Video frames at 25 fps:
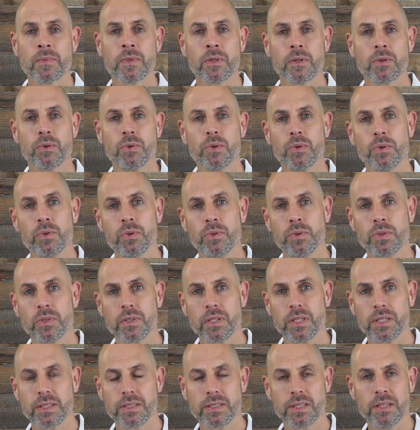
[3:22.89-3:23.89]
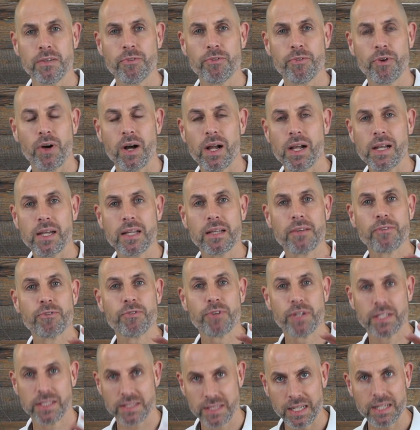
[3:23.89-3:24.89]
Und es sind vor allen Dingen
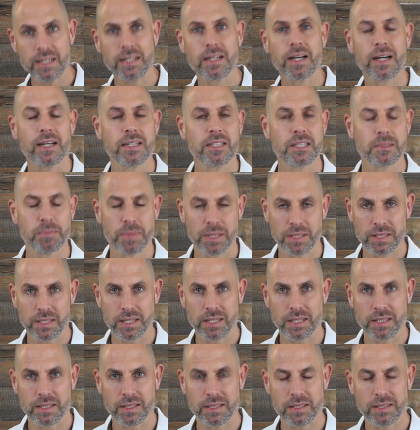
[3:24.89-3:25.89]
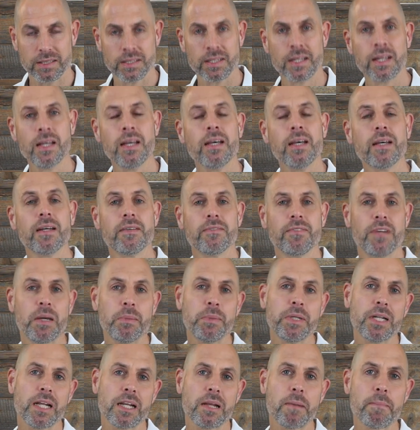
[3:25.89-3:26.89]
facettenreiche Bakterien. Wir haben
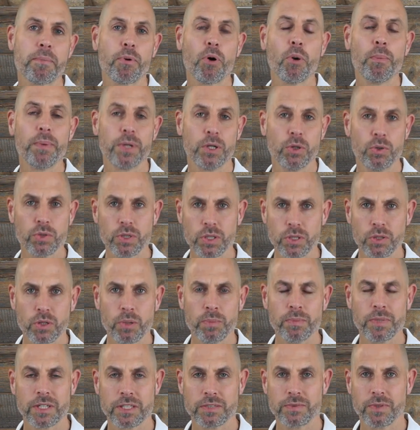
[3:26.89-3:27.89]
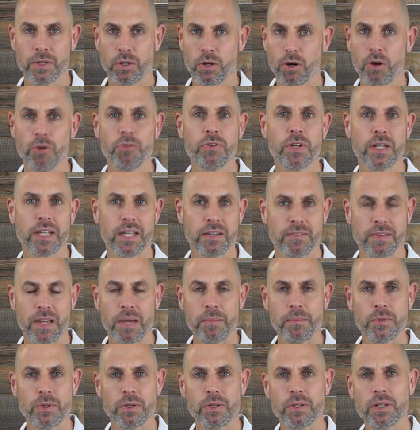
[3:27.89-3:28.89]
in einem Probiotikum, das wir käuflich
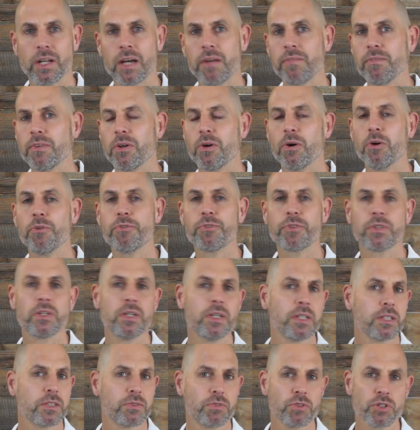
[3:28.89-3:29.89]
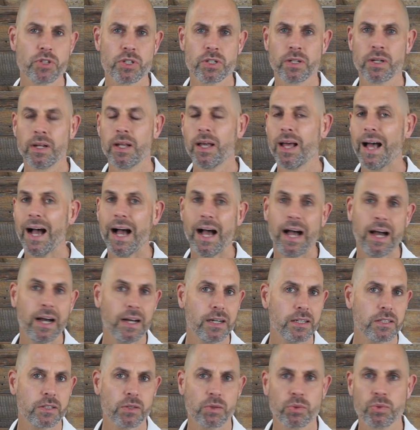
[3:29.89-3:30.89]
erwerben können, haben wir oft zwischen
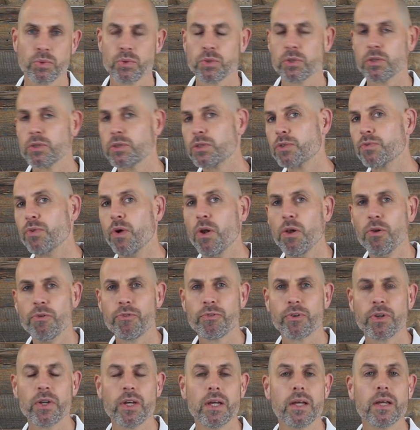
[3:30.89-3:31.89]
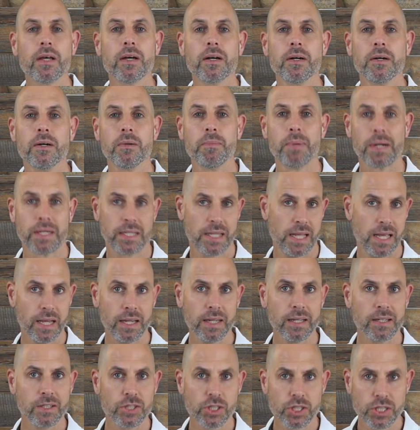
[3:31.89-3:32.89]
8 und 12 Bakterien. Äh,
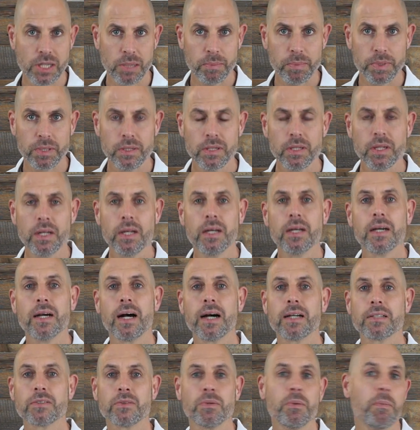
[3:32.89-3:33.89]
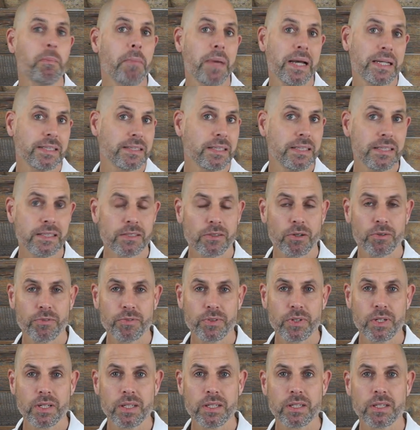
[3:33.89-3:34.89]
Bakterienstämme, also mehr sind es oft
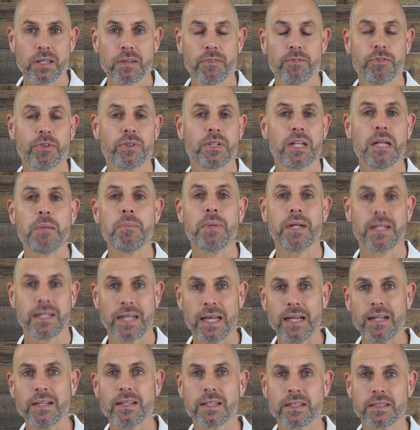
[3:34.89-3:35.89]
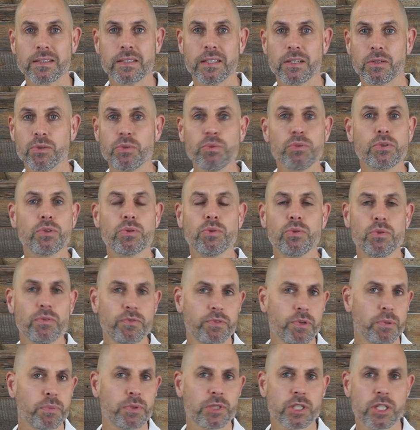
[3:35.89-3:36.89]
nicht, von denen man denkt, dass sie gut tun
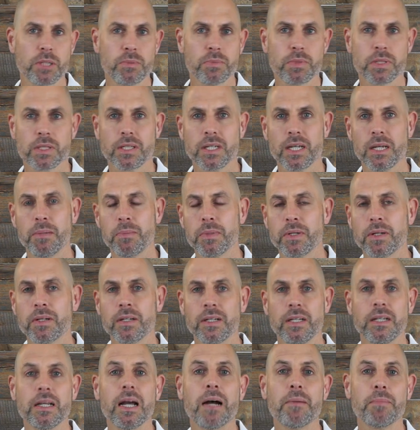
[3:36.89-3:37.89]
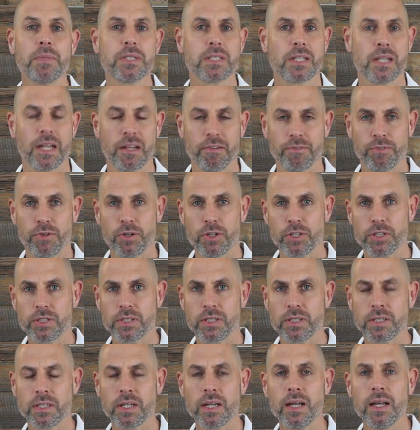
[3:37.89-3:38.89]
für bestimmte Themen, die ein bisschen erforscht
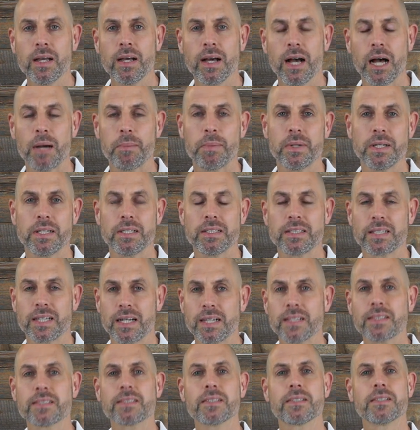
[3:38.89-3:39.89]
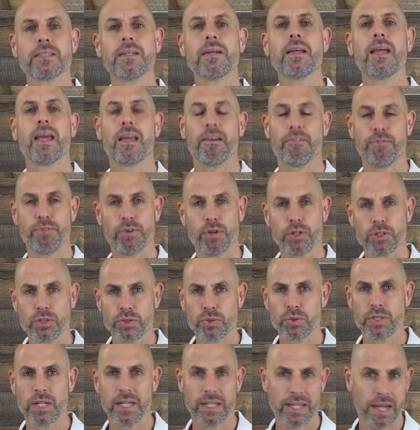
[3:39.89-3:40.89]
sind. Aber diese ganze
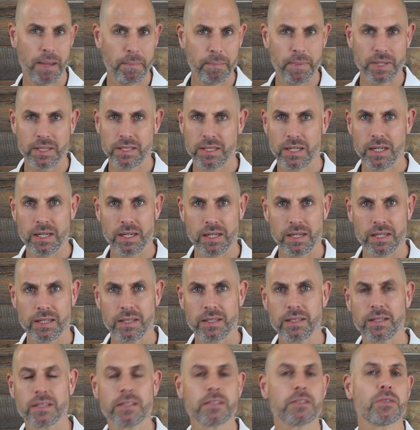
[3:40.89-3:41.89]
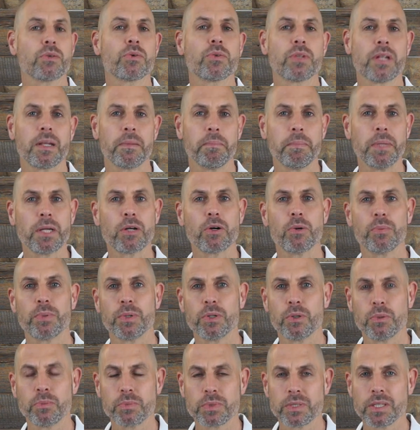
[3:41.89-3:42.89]
Erforschung der Darmbakterien, des sogenannten
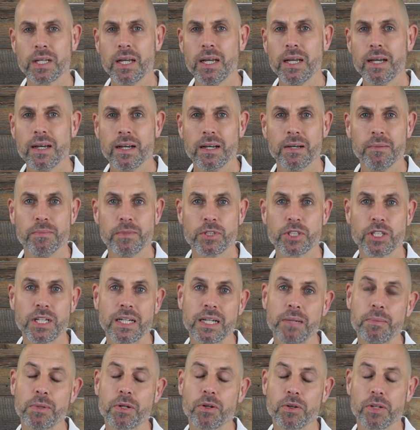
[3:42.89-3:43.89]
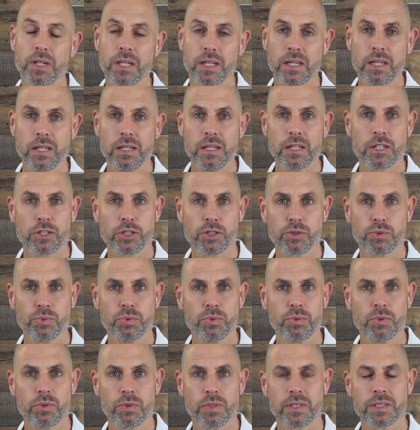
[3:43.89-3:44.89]
Mikrobioms, ähm, steht immer noch in den
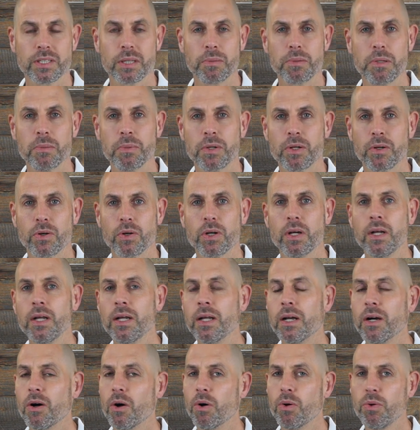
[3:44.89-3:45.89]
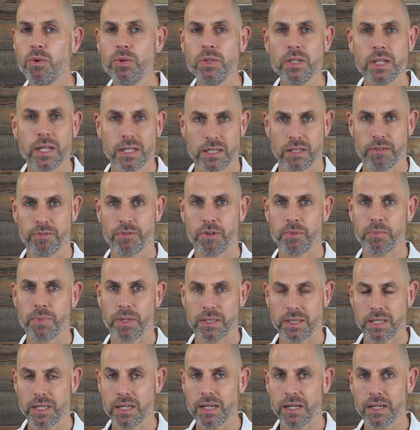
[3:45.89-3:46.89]
Kinderschuhen und es gibt immer noch hunderte von
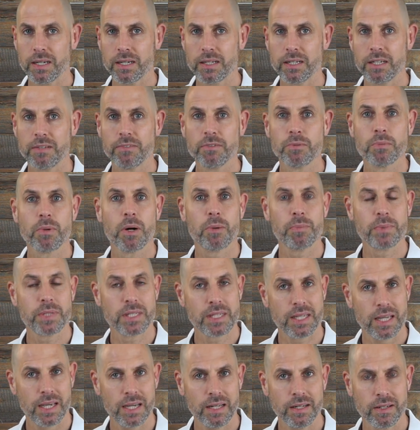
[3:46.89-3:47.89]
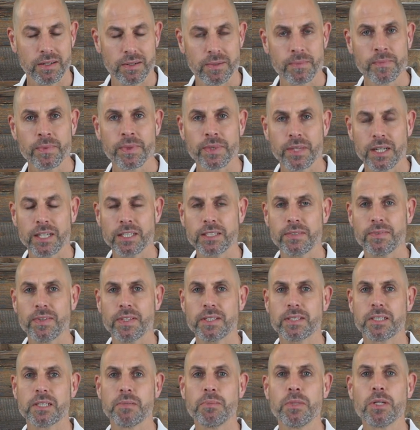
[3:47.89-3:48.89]
Bakterien, die wir überhaupt nicht kennen. Das,
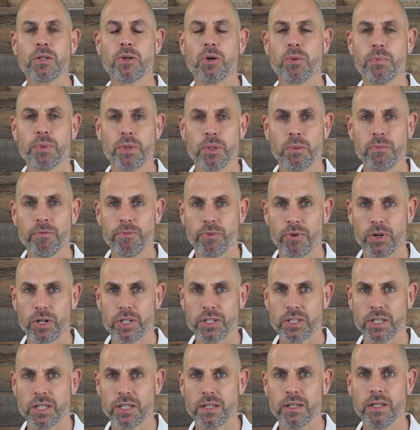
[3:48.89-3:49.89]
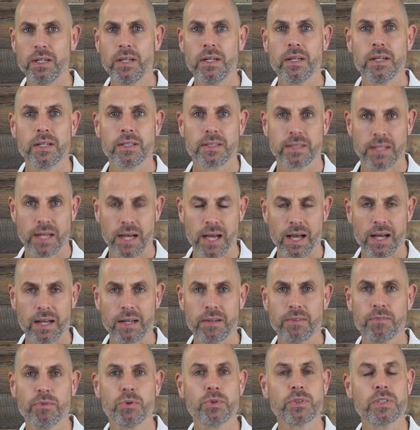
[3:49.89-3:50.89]
was die Mikrobiomforscher
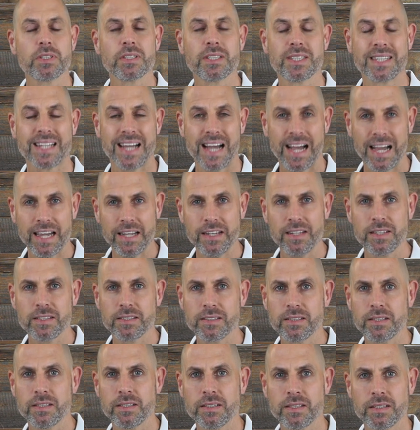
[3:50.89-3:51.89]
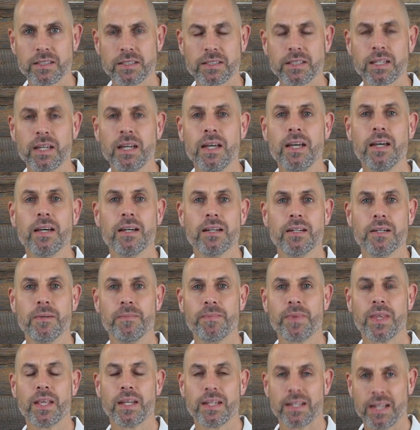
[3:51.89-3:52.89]
sagen, wo sie sich einig sind, ist,
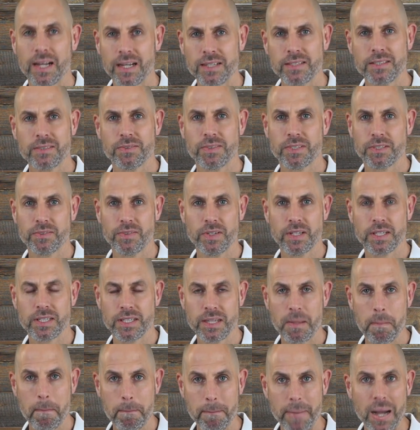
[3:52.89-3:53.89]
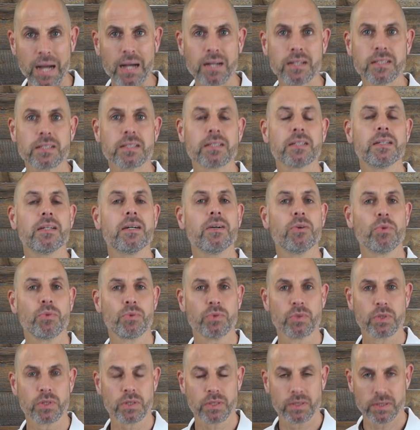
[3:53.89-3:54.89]
ähm, das, was wirklich die Macht
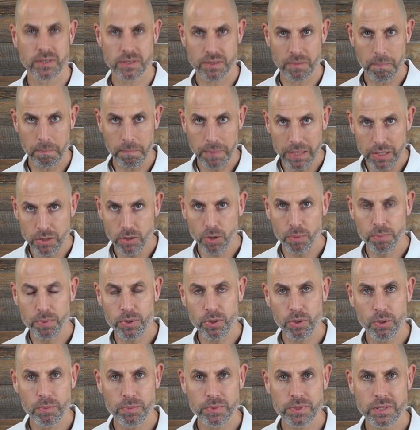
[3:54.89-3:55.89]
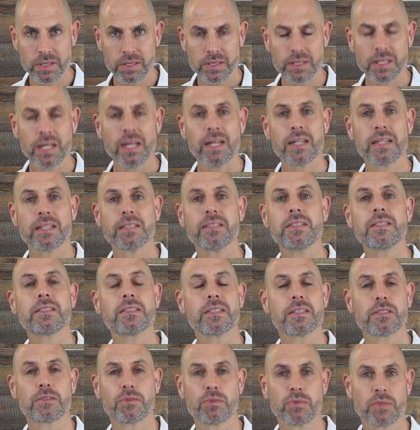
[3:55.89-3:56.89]
unseres Mikrobioms ist, das ist
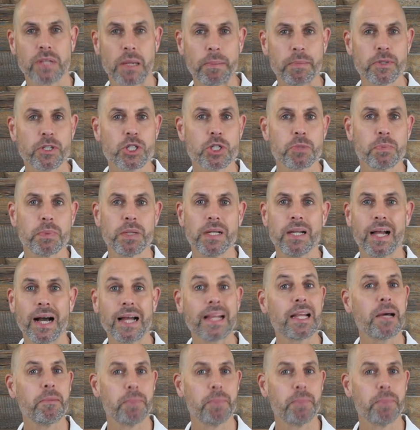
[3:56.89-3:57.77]
das Zusammenspiel aller